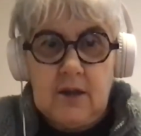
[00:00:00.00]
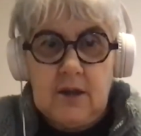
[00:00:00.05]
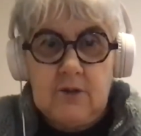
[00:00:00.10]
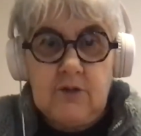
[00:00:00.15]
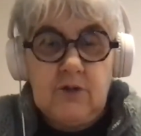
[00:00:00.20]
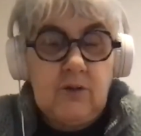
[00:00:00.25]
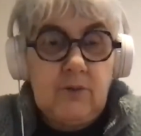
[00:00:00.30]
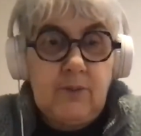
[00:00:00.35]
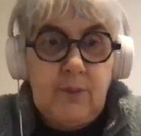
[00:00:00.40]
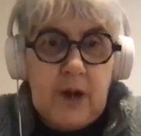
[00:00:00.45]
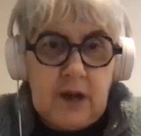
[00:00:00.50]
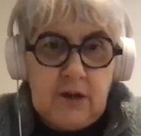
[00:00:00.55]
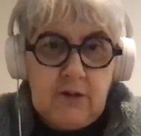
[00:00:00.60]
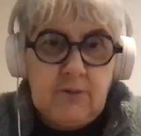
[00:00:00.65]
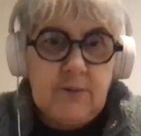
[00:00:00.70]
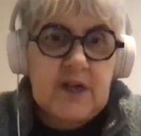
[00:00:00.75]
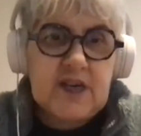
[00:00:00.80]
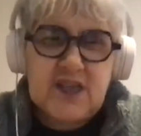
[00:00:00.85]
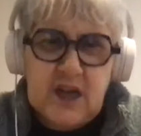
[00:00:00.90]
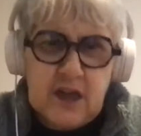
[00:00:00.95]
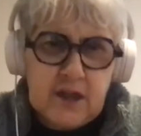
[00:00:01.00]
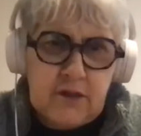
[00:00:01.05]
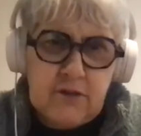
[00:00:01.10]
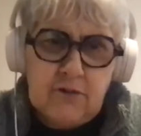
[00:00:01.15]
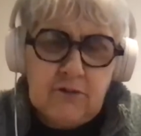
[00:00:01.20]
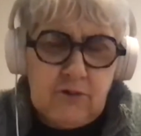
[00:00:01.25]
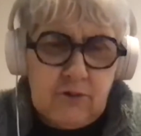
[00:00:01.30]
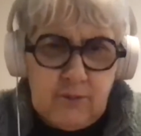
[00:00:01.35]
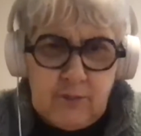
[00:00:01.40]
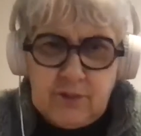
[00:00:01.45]
non pas le machin
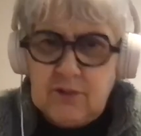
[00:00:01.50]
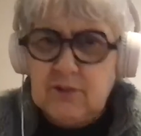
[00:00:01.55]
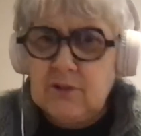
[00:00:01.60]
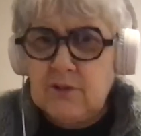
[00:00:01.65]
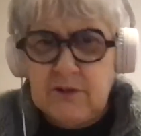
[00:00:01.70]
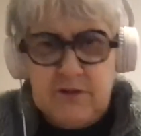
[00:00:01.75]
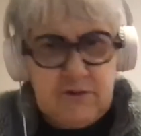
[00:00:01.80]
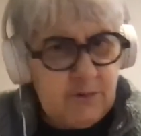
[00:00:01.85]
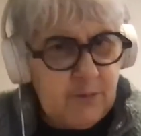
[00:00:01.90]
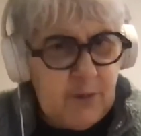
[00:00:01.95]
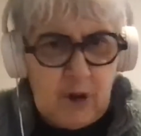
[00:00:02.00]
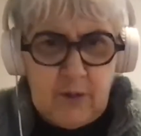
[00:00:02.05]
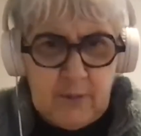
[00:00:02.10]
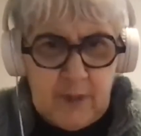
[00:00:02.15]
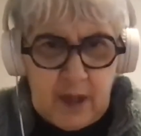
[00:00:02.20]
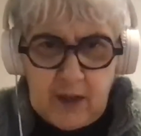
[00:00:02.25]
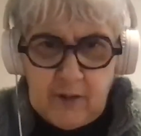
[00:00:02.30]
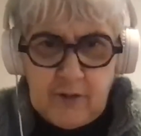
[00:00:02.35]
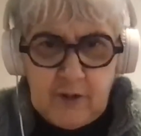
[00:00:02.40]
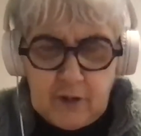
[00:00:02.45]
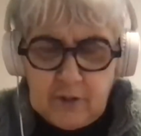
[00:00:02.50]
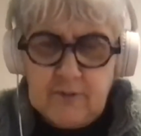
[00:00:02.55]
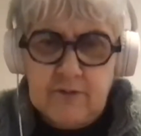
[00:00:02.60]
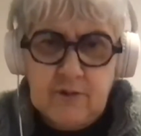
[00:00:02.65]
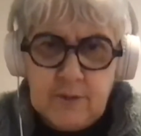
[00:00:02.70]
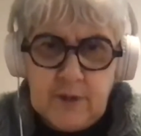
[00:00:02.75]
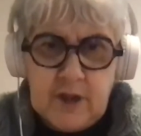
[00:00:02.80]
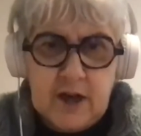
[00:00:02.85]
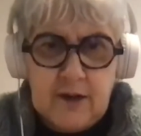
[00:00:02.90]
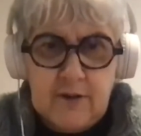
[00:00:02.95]
sur le beau super emmerdant, il
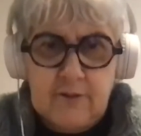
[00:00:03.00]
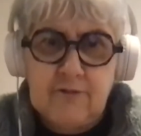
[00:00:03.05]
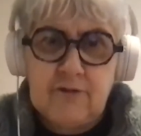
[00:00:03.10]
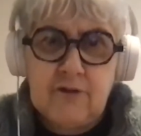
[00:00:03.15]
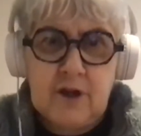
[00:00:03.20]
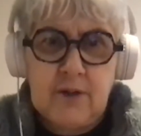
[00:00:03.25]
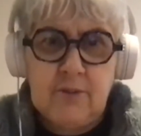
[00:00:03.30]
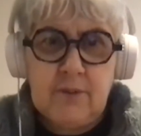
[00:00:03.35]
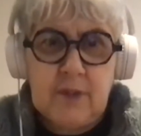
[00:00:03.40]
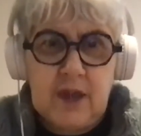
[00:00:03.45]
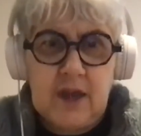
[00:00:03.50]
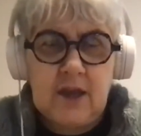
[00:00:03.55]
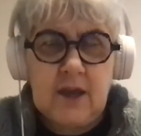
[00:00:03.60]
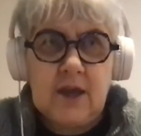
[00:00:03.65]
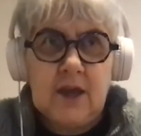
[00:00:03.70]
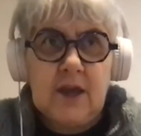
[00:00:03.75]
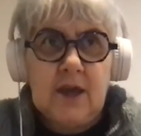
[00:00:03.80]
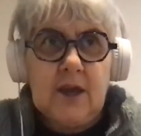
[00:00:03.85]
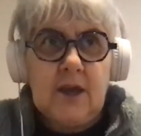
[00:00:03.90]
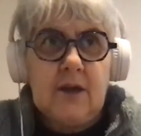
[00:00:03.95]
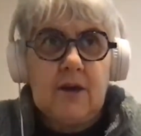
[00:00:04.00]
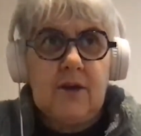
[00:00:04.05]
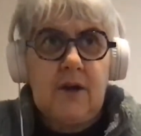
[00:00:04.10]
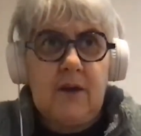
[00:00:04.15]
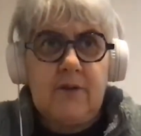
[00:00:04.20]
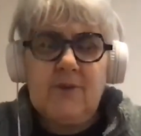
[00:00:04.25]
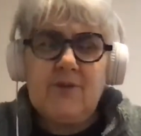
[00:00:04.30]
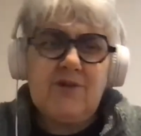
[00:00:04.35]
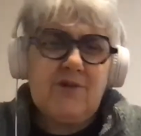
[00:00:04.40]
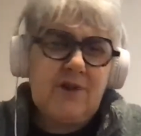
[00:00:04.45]
faut bien l'avouer, mais
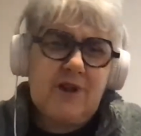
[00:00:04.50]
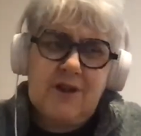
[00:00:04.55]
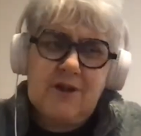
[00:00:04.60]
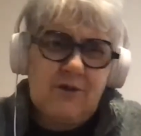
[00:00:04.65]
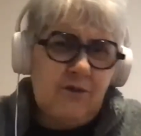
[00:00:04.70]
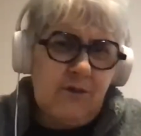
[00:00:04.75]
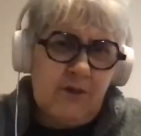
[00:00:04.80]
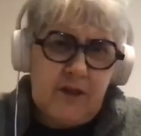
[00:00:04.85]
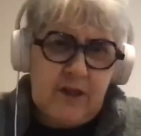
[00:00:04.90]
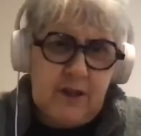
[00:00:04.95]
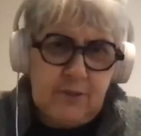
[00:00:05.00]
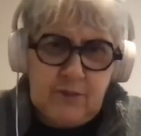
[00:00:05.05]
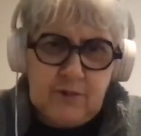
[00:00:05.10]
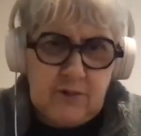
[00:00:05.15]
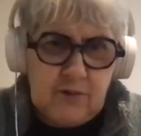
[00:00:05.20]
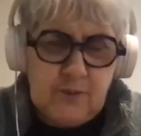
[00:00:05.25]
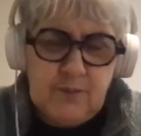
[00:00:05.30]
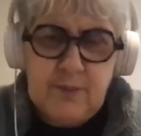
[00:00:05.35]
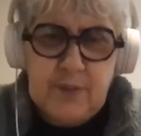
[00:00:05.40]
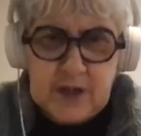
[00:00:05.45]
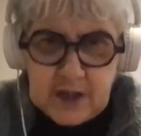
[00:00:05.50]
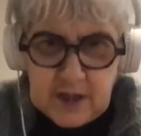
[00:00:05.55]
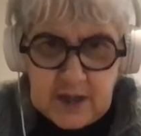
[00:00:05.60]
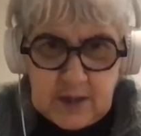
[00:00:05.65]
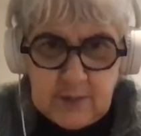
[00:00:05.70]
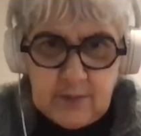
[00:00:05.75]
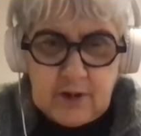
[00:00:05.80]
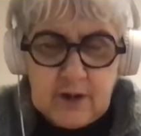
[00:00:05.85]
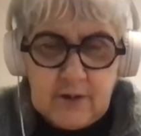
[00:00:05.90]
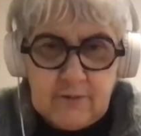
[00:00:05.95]
euh, un bourré de concepts
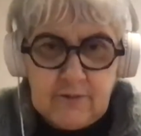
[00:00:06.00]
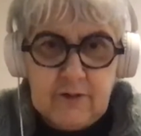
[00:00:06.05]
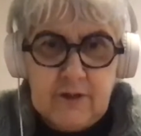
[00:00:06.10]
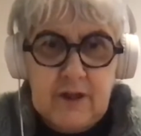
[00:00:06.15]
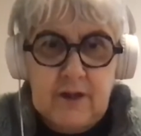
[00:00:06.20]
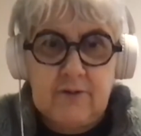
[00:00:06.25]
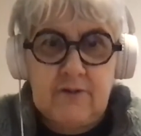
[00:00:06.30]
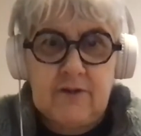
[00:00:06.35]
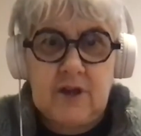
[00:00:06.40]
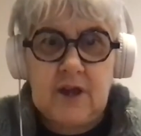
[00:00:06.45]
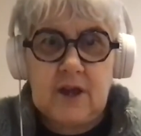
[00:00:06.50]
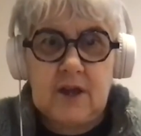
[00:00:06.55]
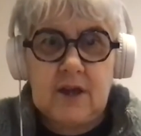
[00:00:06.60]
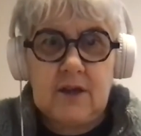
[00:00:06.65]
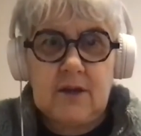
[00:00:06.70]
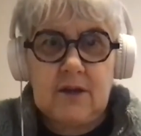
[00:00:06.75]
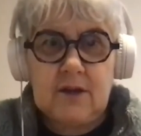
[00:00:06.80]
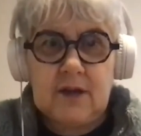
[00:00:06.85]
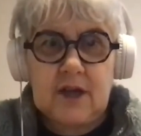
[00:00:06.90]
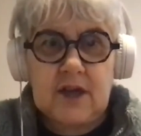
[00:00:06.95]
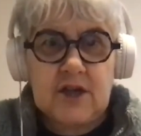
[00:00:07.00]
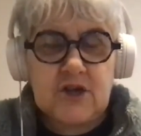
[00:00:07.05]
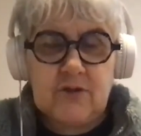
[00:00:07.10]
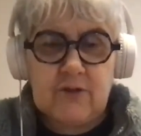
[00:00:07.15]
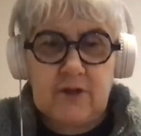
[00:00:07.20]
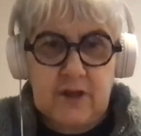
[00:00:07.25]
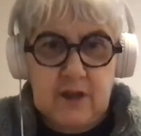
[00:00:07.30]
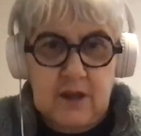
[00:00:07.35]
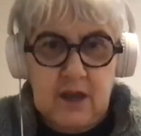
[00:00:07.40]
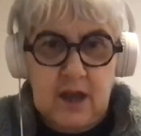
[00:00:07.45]
pénibles, vous avez quelque
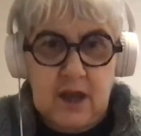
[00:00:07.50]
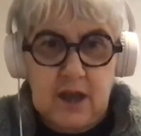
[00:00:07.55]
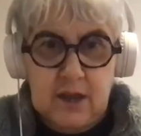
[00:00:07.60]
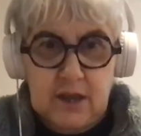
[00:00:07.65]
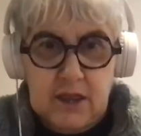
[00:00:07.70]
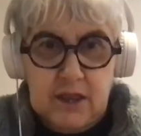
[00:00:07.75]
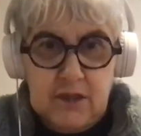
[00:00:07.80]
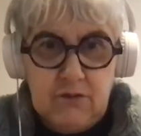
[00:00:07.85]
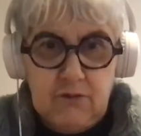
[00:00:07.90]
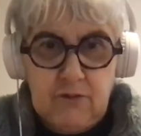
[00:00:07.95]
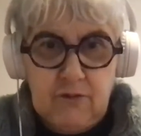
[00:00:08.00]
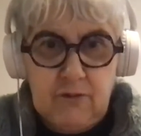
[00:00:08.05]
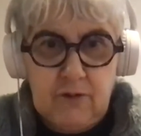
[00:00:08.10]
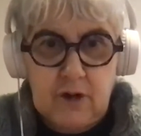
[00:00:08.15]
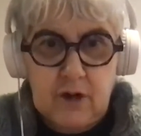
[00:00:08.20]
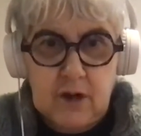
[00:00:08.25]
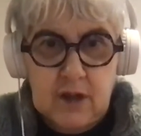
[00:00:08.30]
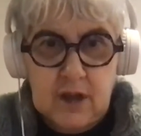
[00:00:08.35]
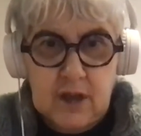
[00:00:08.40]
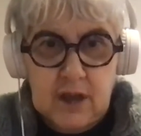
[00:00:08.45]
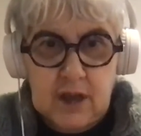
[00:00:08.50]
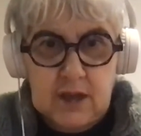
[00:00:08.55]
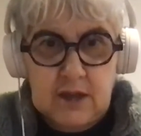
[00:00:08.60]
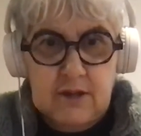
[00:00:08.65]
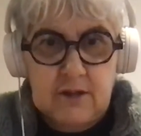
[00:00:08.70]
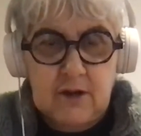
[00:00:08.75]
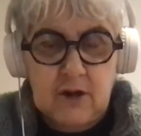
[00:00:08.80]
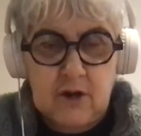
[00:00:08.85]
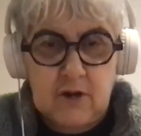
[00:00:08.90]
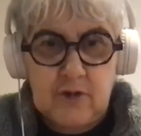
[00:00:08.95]
chose qui a un souffle
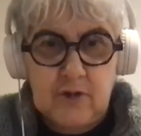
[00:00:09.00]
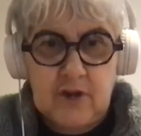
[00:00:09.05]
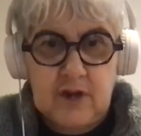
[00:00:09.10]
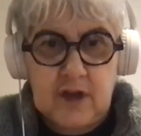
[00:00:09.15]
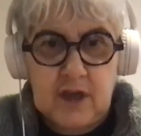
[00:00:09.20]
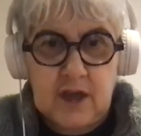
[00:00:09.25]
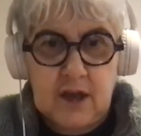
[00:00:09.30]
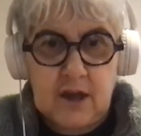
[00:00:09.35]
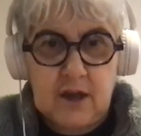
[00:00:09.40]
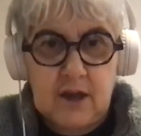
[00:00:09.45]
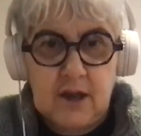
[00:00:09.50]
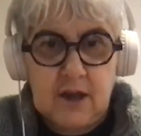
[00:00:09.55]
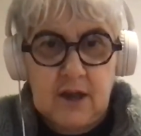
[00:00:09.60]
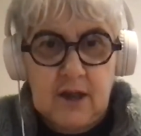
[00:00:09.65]
extraordinaire.